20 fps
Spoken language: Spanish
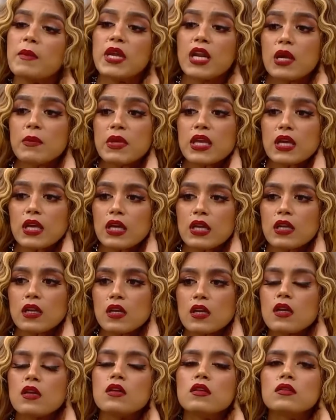mira Miguel,
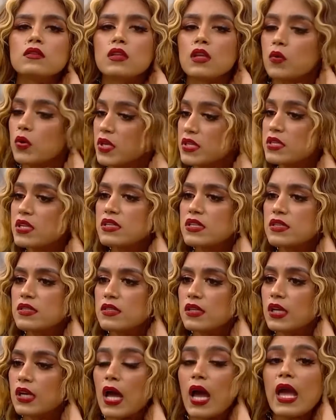te voy a ser
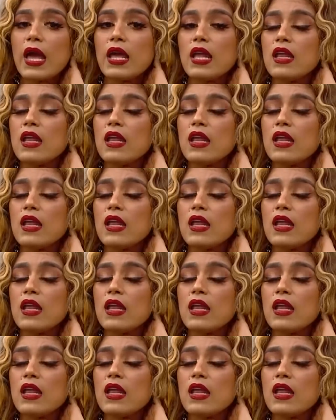sincera,